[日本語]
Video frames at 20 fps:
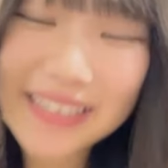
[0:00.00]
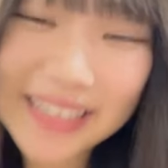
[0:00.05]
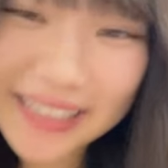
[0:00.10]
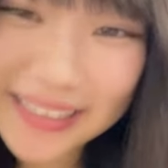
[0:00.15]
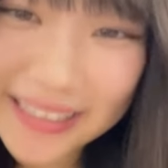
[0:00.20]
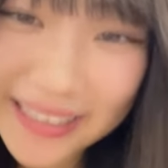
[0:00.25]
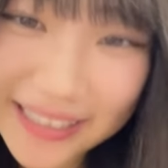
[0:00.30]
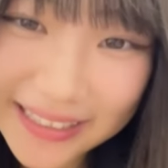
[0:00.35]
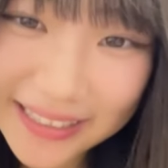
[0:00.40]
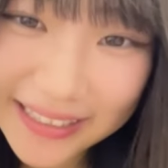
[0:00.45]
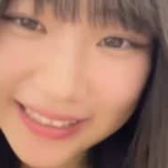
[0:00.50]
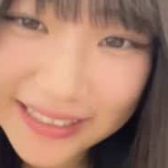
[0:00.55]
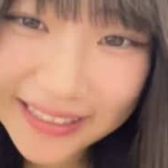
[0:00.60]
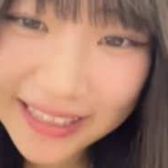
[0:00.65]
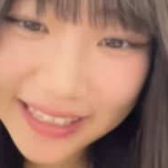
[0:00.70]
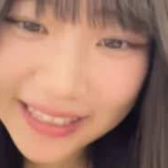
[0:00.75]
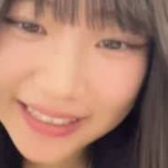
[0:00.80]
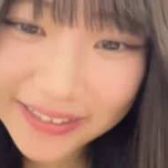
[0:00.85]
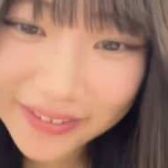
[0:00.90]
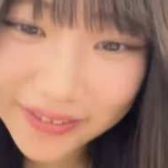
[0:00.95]
いやいやいや
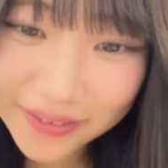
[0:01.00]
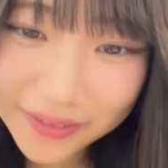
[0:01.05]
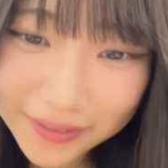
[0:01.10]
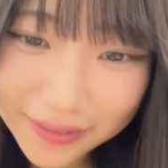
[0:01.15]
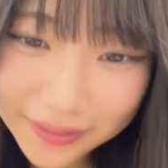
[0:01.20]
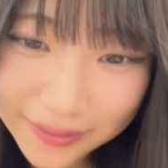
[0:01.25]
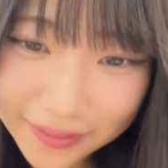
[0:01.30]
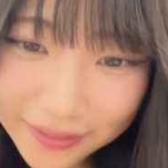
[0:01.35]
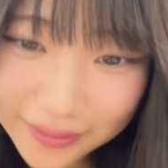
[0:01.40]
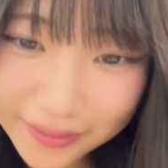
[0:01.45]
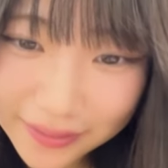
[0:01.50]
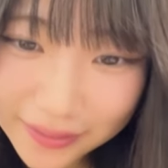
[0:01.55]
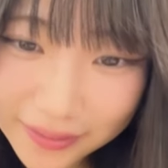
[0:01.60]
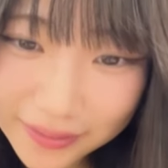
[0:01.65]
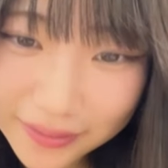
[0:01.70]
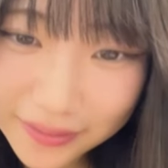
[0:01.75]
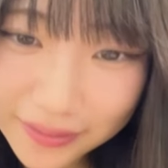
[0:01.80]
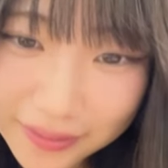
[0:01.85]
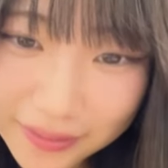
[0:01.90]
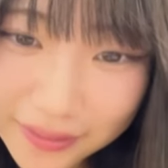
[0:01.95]
痛いよ
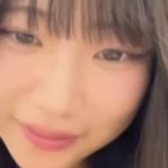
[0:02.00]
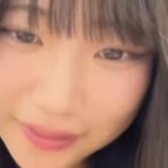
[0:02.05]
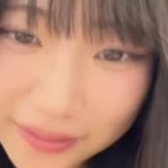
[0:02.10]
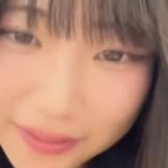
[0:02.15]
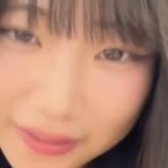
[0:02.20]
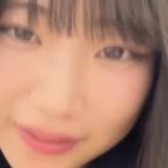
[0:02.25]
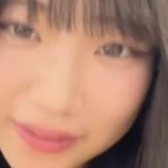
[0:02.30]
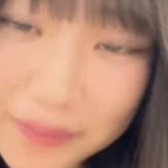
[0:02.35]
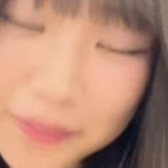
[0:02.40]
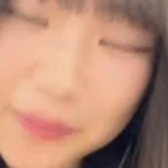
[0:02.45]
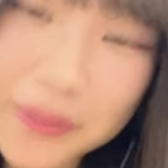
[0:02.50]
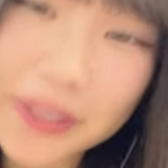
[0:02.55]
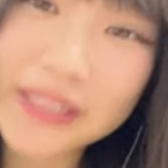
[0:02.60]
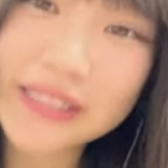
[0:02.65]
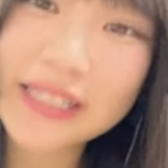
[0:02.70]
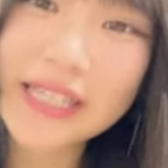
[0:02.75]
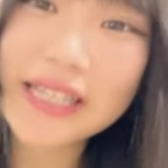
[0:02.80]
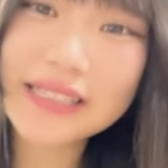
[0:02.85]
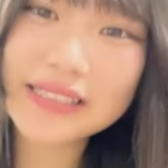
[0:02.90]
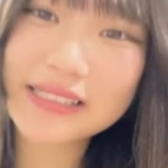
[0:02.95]
でもいや
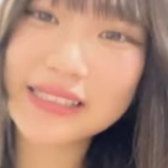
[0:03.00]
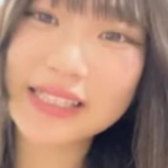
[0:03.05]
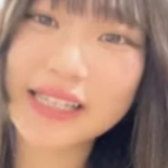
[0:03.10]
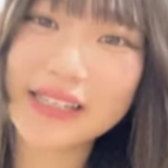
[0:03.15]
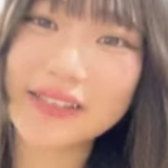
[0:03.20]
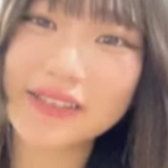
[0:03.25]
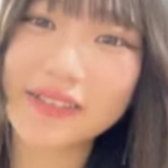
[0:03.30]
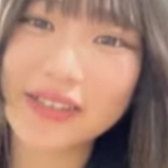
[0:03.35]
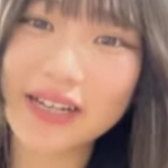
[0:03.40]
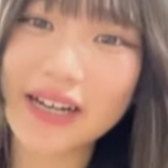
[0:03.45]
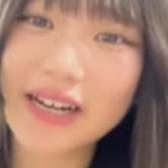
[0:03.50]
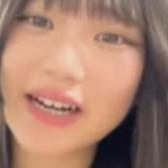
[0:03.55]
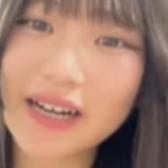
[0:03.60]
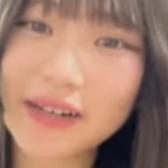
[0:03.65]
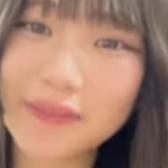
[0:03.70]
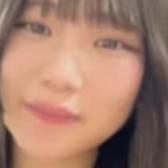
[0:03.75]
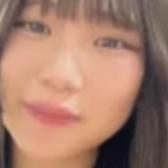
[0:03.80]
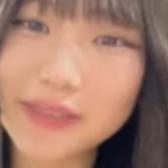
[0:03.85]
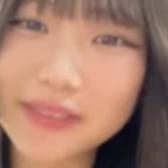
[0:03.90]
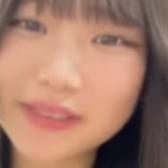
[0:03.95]
先生の
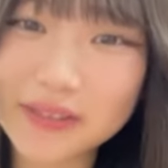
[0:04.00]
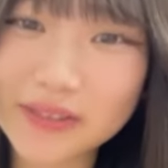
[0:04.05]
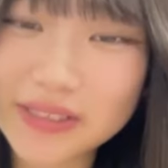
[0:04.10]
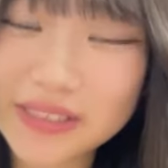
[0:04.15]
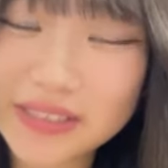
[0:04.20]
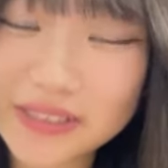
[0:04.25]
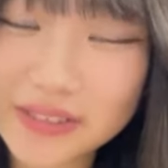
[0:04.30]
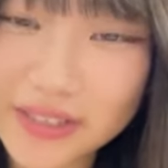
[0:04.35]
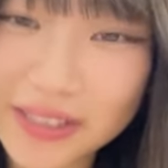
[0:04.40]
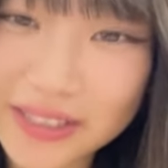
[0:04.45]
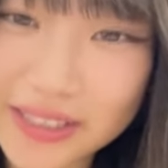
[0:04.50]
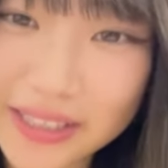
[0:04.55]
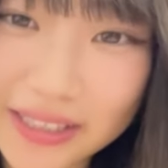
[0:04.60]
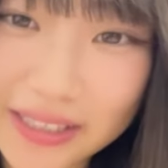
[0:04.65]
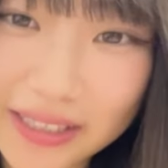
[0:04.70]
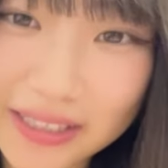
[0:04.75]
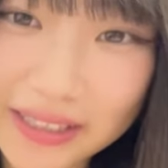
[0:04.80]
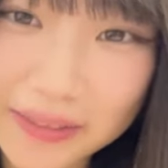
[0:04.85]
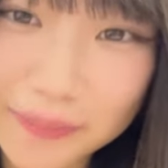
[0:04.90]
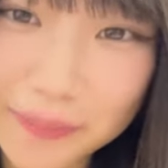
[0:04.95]
が水落ちとかに当
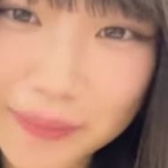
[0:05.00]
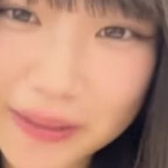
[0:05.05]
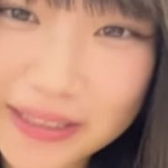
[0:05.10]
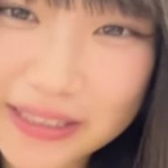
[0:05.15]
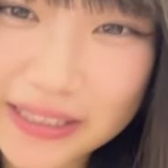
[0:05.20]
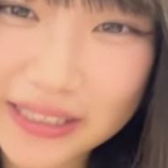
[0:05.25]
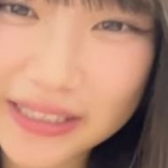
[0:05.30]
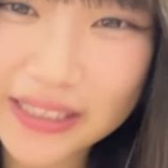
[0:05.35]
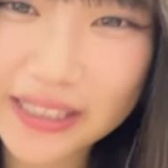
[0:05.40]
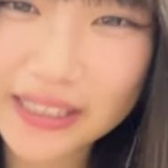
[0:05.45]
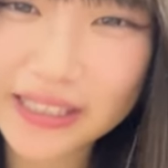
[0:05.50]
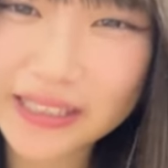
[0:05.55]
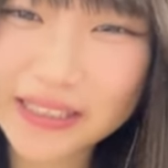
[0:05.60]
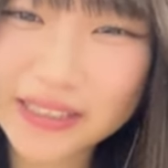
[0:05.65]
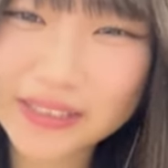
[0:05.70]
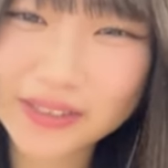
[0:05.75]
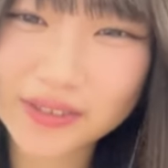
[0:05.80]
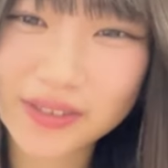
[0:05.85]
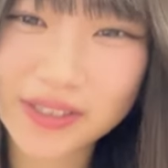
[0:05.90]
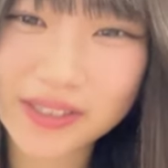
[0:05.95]
たってめっちゃ痛かっ
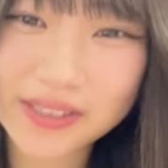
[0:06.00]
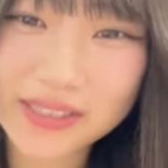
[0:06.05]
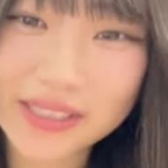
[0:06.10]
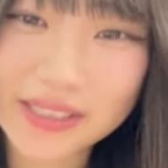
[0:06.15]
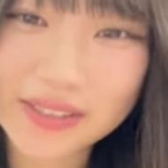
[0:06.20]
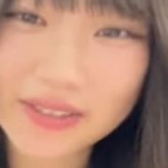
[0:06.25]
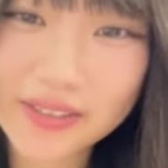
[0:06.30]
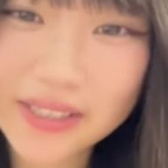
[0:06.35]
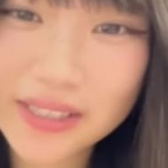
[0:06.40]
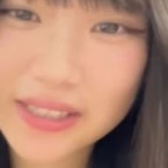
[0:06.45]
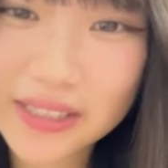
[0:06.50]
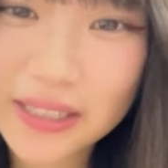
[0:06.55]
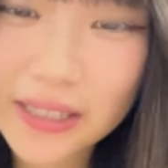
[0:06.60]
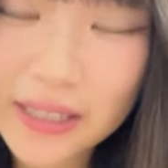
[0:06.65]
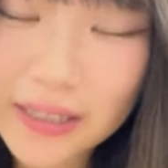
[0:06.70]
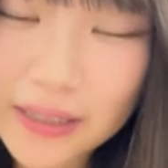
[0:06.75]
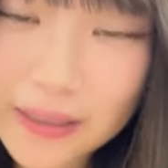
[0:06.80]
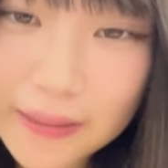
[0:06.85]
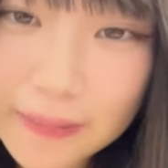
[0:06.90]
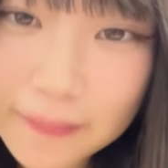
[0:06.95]
た小学生の時
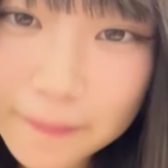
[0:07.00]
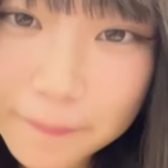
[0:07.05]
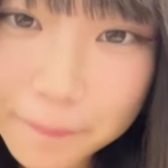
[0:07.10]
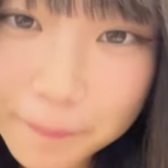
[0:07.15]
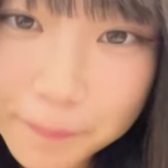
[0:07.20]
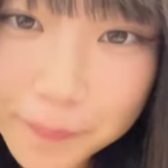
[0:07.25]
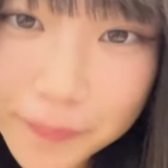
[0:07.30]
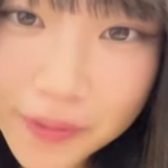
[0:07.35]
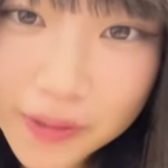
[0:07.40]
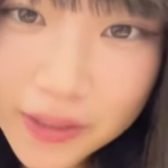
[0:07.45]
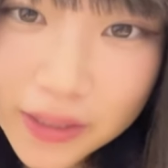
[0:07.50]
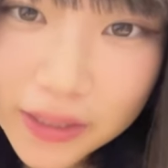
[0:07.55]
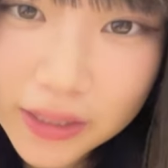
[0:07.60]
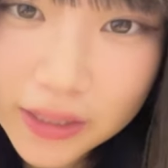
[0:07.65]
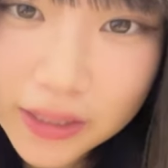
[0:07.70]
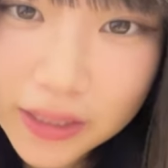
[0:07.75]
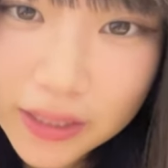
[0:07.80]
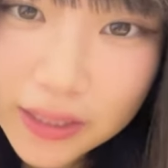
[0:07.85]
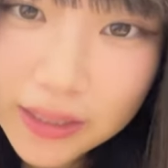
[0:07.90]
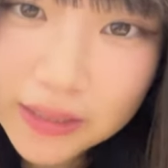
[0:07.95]
本当
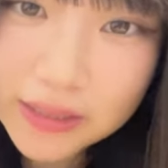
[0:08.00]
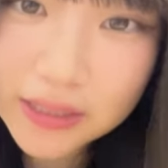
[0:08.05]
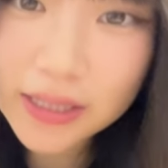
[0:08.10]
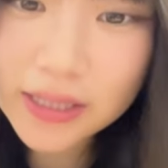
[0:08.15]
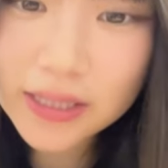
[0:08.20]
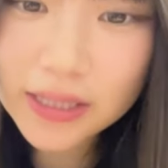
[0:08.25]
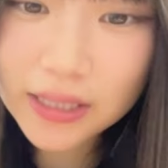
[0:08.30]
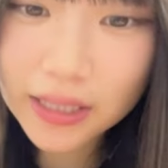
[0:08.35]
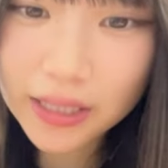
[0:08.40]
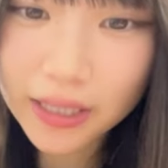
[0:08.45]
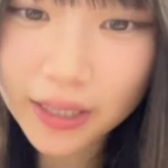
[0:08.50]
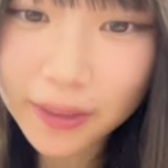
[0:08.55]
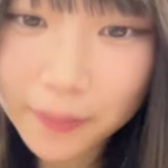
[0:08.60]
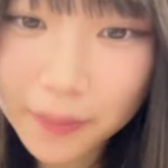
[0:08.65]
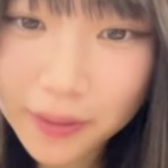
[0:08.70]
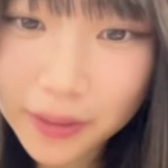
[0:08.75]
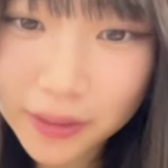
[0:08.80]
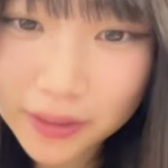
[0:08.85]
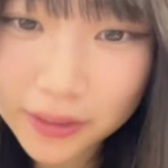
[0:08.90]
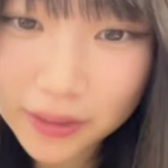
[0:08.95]
に先生がや
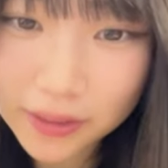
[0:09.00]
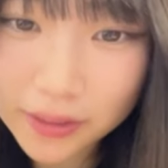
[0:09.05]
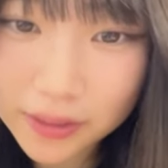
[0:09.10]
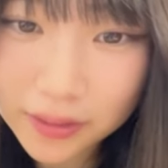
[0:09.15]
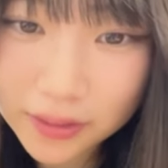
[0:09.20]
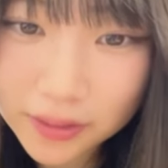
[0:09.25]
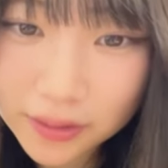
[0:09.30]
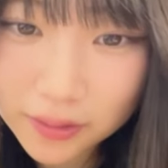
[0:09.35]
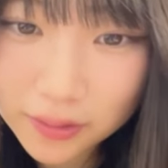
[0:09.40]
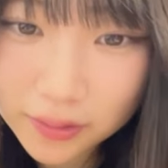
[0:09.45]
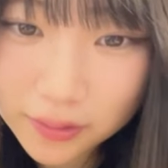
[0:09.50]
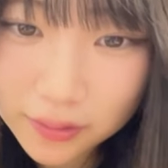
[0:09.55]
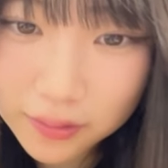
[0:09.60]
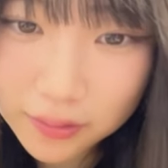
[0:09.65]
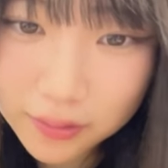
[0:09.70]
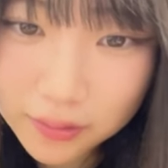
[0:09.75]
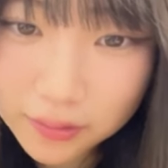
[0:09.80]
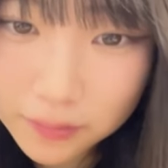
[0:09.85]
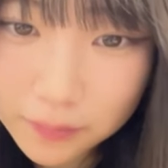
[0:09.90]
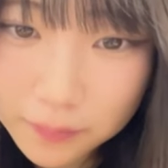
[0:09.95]
ばかったからさ
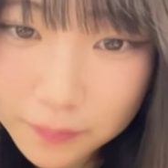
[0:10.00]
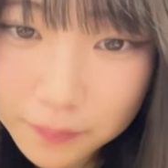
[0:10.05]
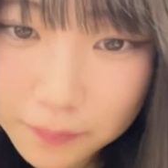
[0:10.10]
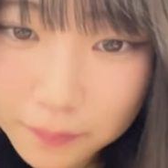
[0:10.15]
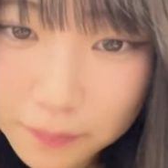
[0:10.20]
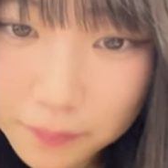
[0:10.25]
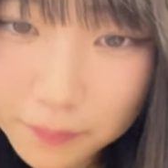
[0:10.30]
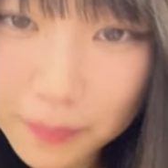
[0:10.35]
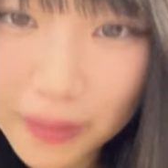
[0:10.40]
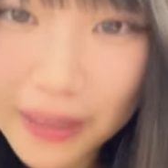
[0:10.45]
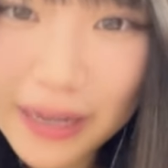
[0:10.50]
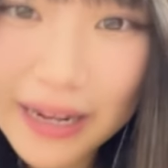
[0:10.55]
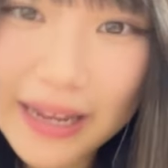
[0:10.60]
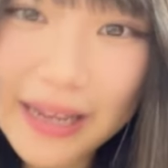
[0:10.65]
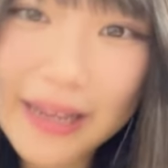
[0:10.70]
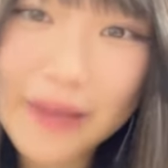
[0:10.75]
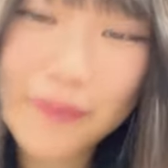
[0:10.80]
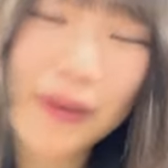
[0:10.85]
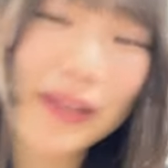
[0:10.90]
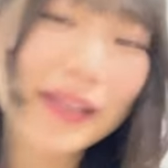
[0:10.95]

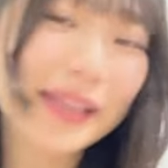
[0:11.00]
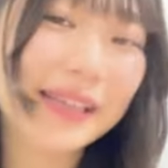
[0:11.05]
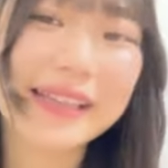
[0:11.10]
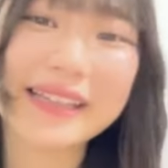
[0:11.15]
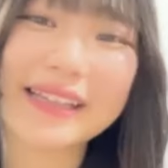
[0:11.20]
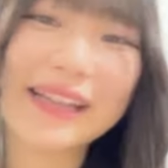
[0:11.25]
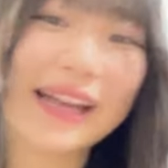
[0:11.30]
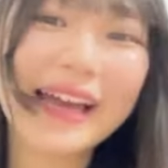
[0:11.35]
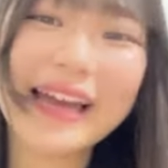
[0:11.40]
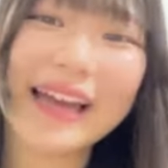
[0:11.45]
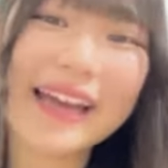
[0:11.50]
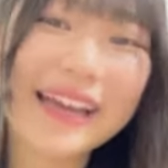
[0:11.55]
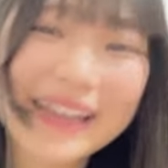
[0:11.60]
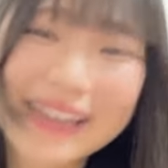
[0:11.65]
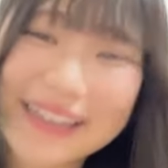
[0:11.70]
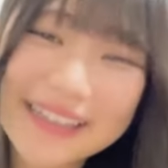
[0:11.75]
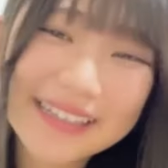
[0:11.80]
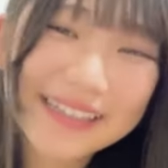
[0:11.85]
バレエはできない